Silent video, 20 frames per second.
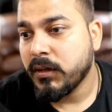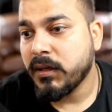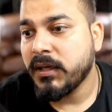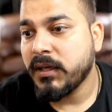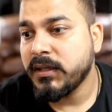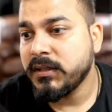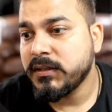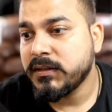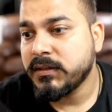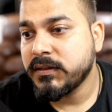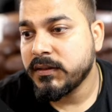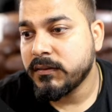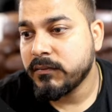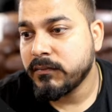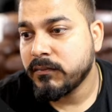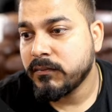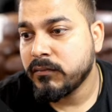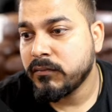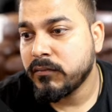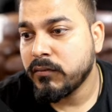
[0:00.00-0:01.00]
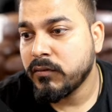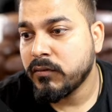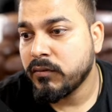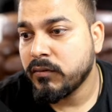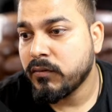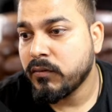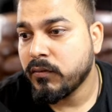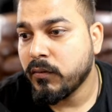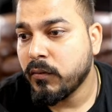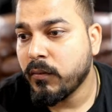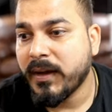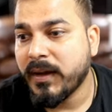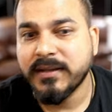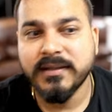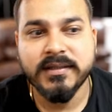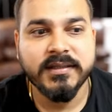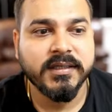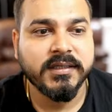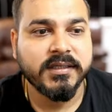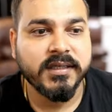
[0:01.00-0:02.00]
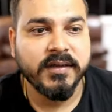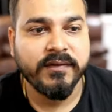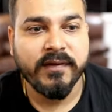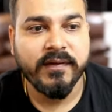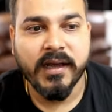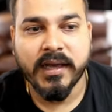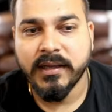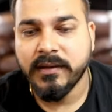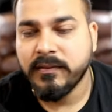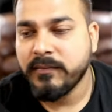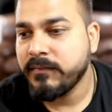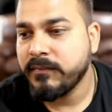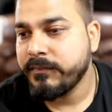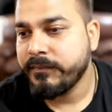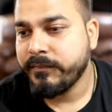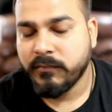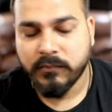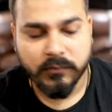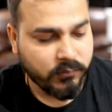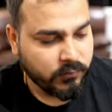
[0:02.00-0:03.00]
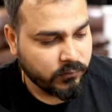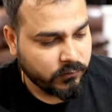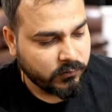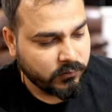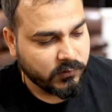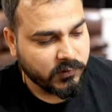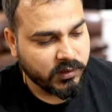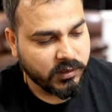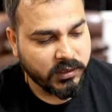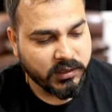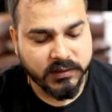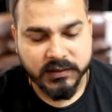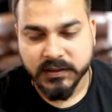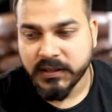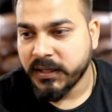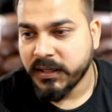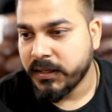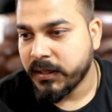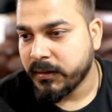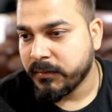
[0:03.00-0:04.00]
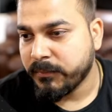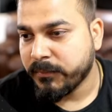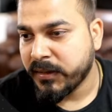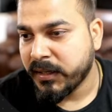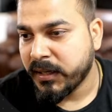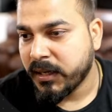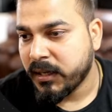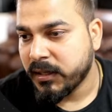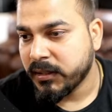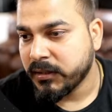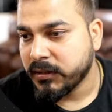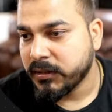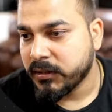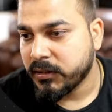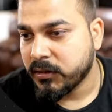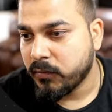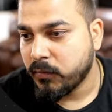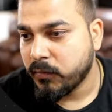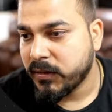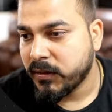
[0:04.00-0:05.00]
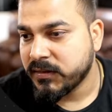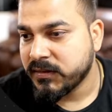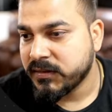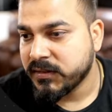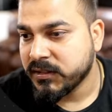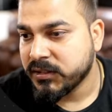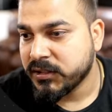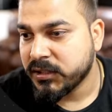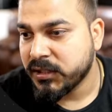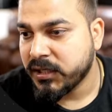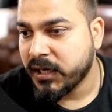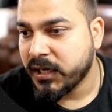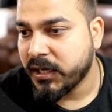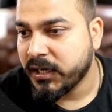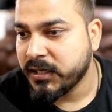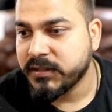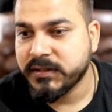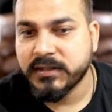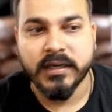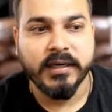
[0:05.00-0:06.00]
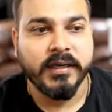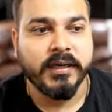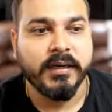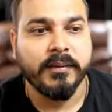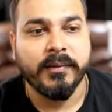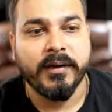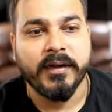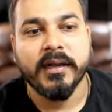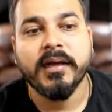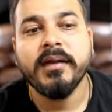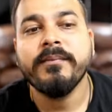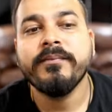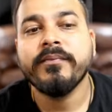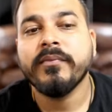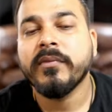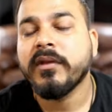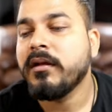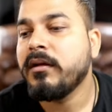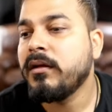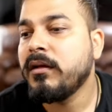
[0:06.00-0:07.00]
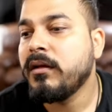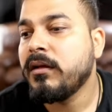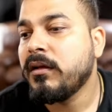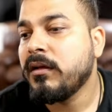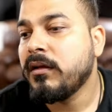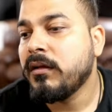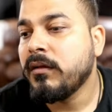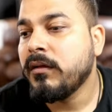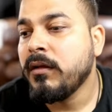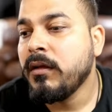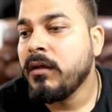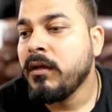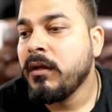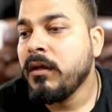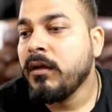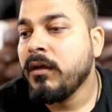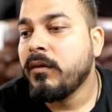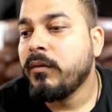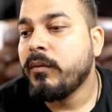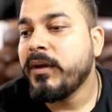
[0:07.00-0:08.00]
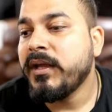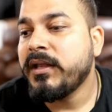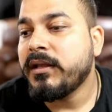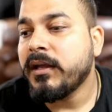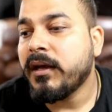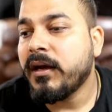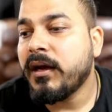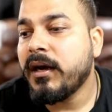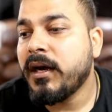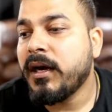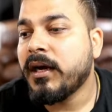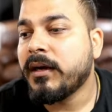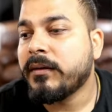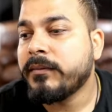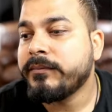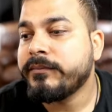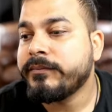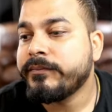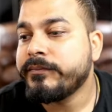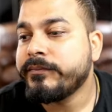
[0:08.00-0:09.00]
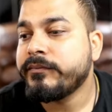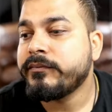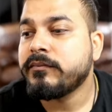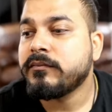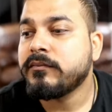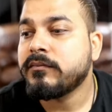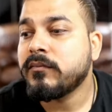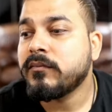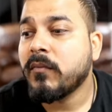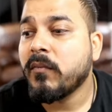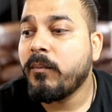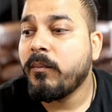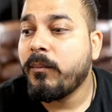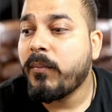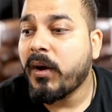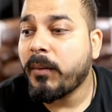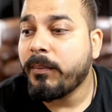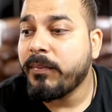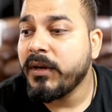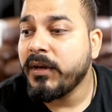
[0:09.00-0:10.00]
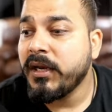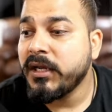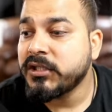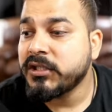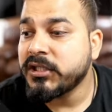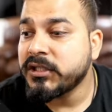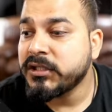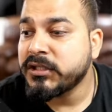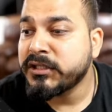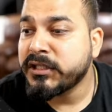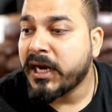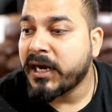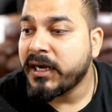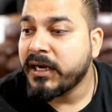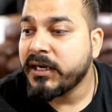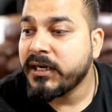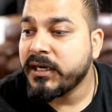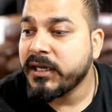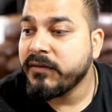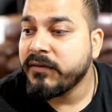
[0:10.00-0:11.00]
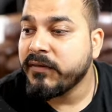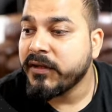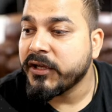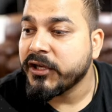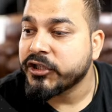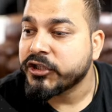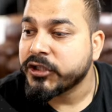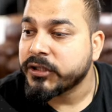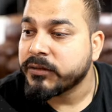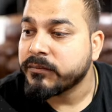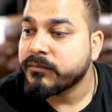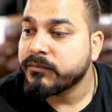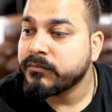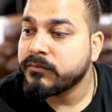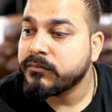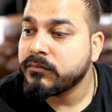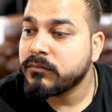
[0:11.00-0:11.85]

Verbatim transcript: is 165 let's say that मैं yahan likh deta hu 168 cm with a population standard deviation